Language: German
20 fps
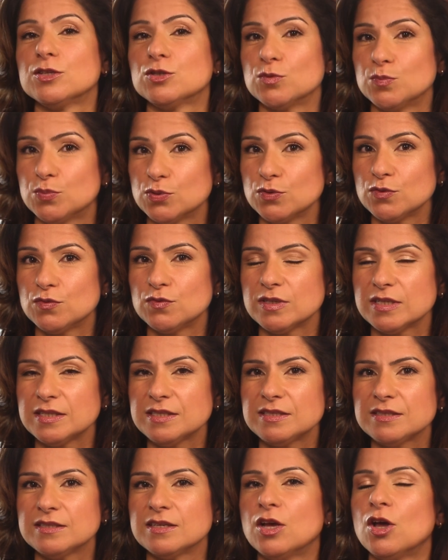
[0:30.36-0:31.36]
Zu prüfen
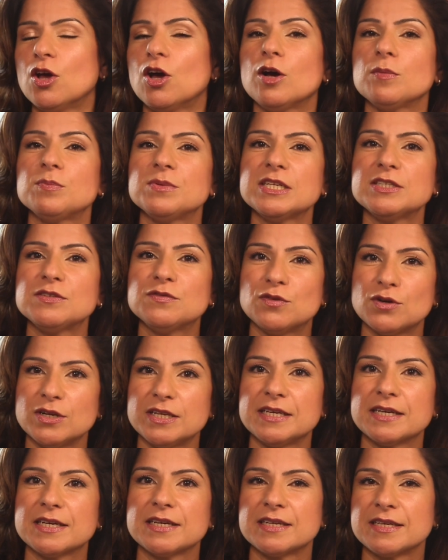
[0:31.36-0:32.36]
ist, ob das
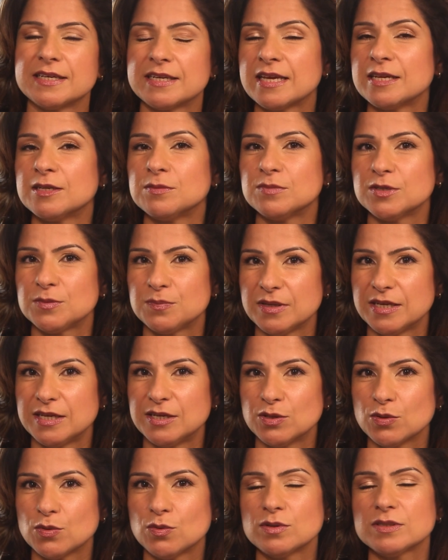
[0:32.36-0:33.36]
volljährige Kind mit
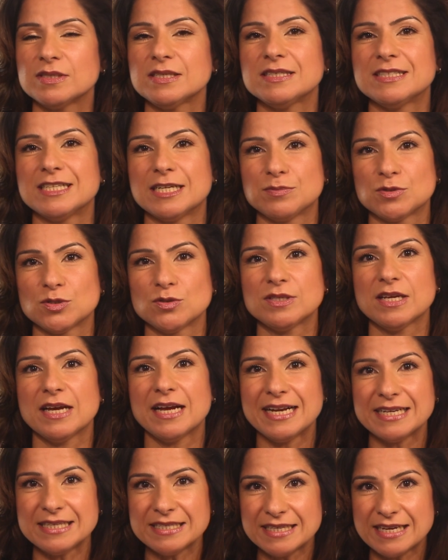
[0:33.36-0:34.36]
Behinderung sich selbst
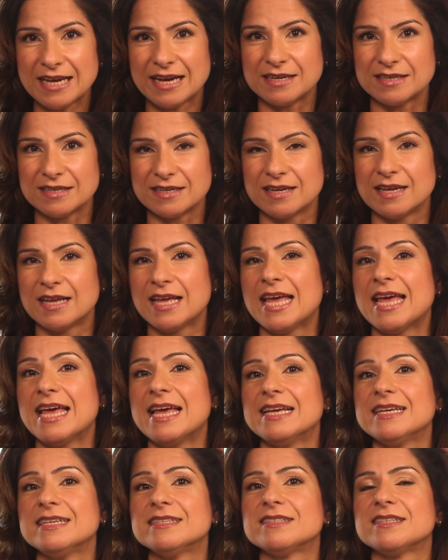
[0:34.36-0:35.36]
unterhalten kann.
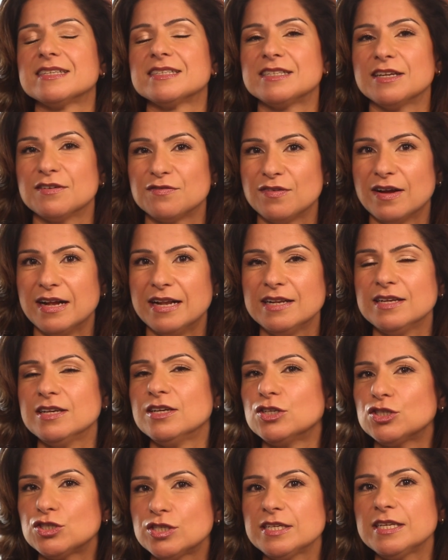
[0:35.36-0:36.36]
Ist das der Fall,
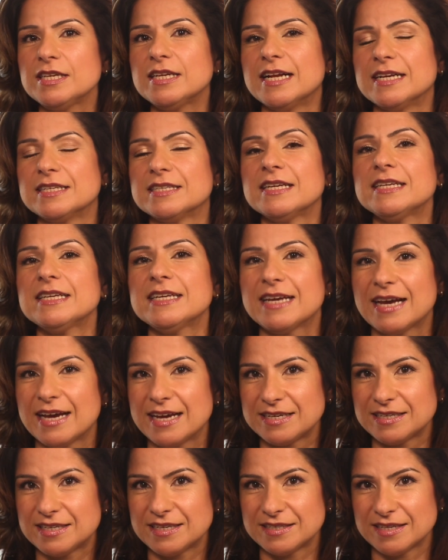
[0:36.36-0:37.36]
steht den Eltern
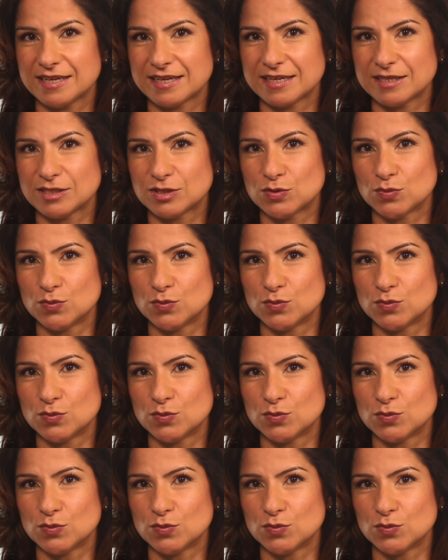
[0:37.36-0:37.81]
kein Kindergeld